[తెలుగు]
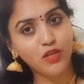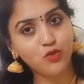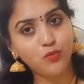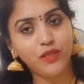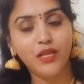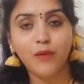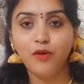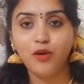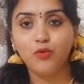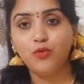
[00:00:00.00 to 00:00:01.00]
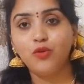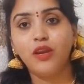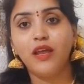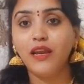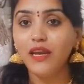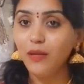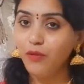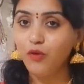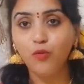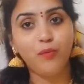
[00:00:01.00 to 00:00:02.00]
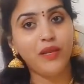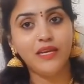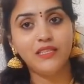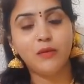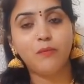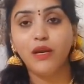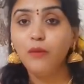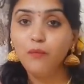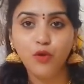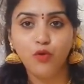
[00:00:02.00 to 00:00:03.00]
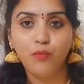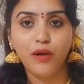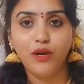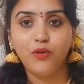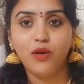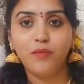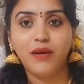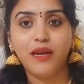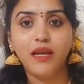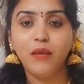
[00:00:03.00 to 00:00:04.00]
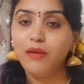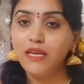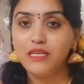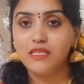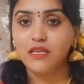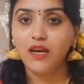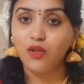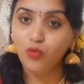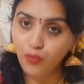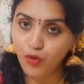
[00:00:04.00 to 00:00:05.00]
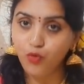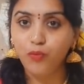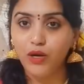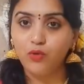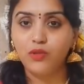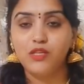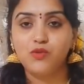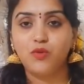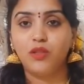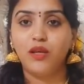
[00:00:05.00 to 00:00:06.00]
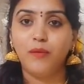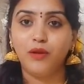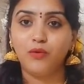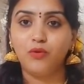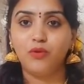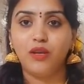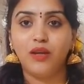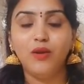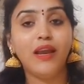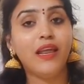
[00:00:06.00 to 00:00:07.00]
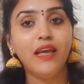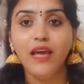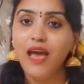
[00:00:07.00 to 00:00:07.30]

కూడా చూపిద్దాము అనుకుంటున్నానండి మీ ఒపీనియన్ చెప్పండి ప్యూర్ పట్టు అనమాట ఇమిటేషన్ కాదు ప్యూర్ పట్టు తీసుకొద్దాం అనుకుంటున్నాను అంటే